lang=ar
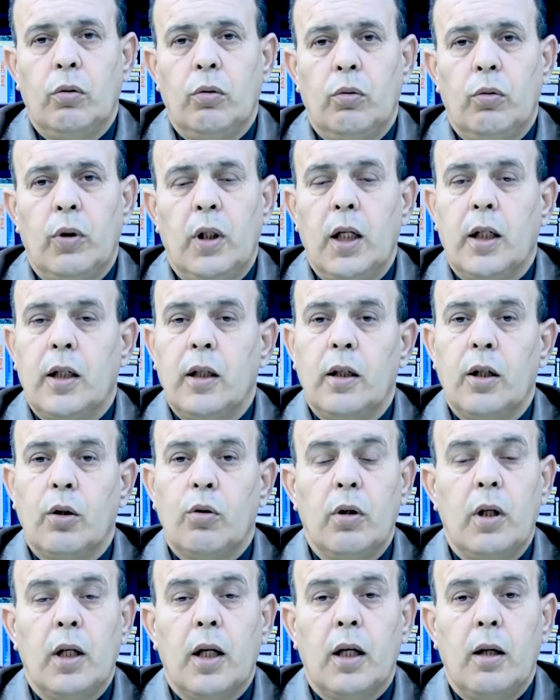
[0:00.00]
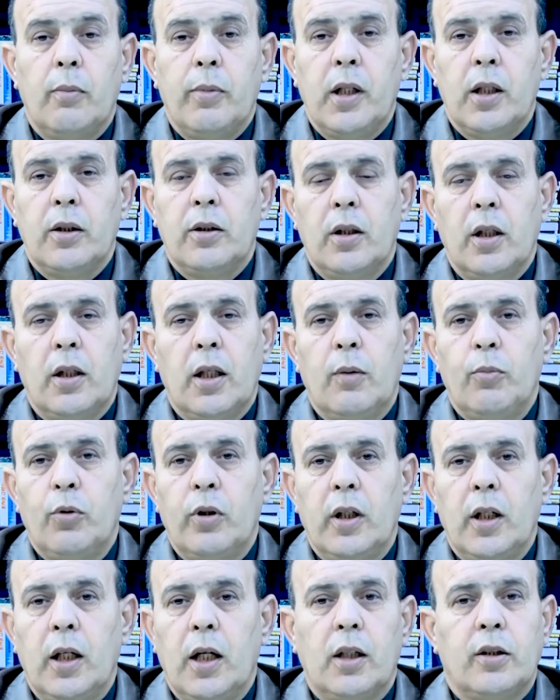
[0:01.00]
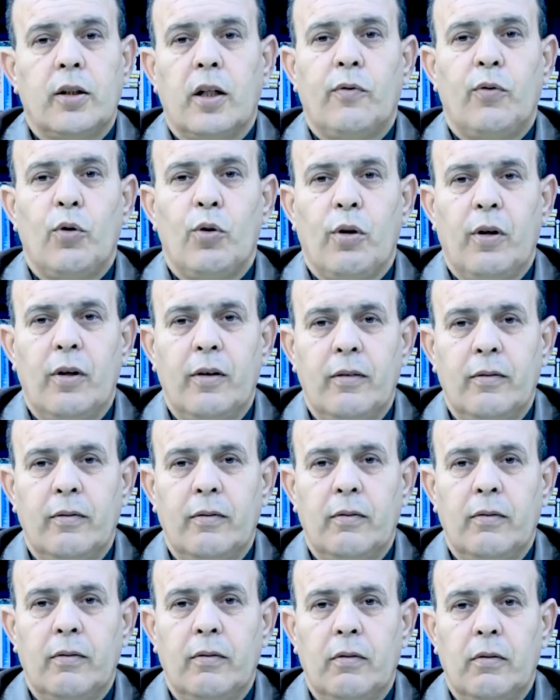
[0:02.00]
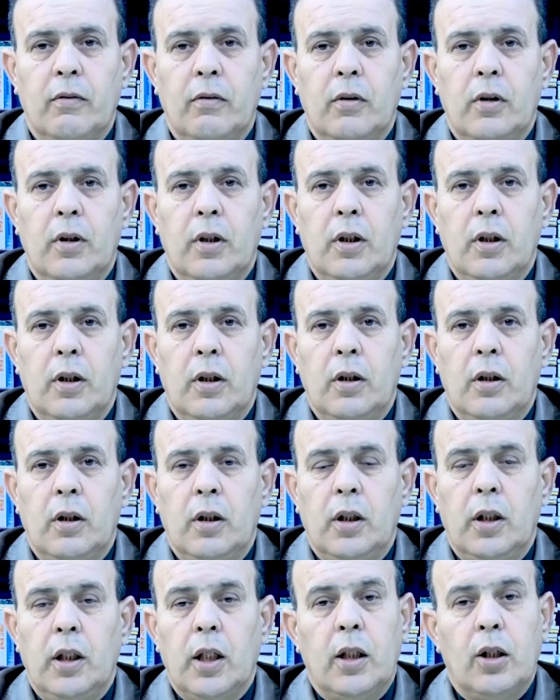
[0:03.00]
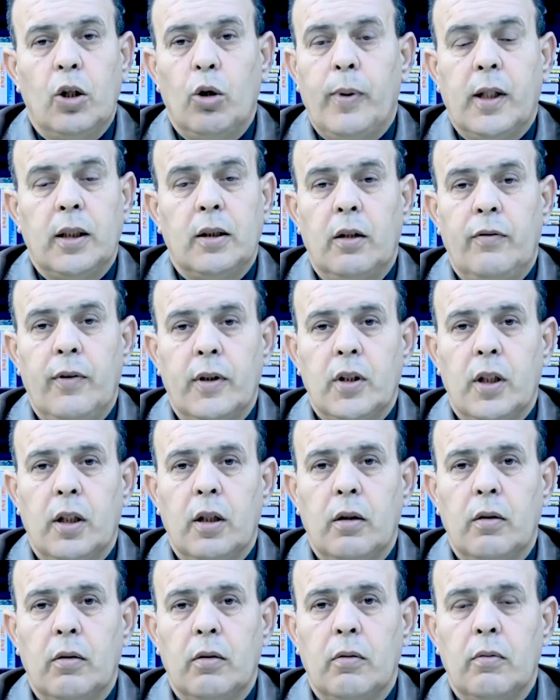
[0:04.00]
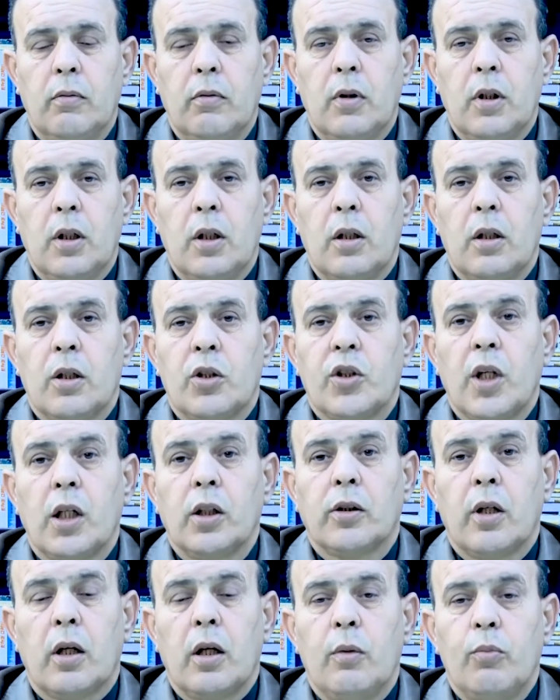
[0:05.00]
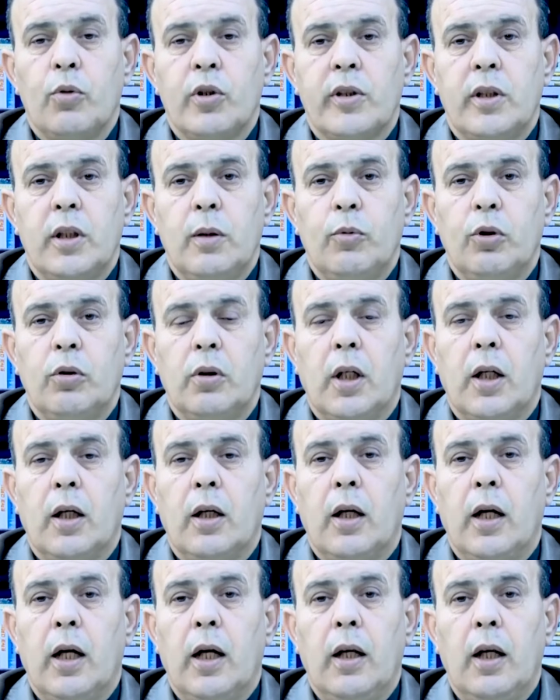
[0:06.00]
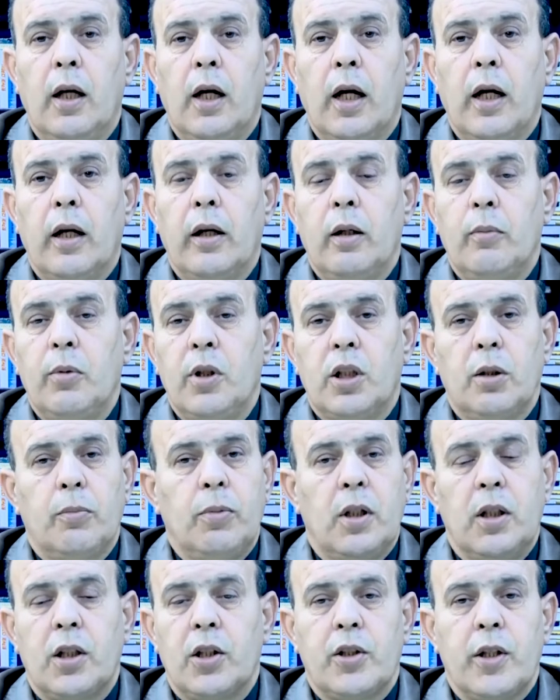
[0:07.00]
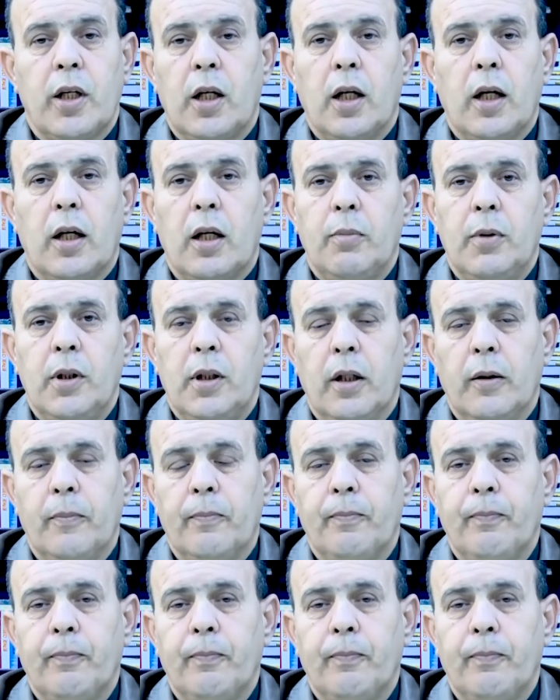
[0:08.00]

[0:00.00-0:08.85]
ولكن كل قبيلة يذهب إليها ترفضه لأنه بعد الفتح سيطر المسلمون على أغلب شبه الجزيرة العربية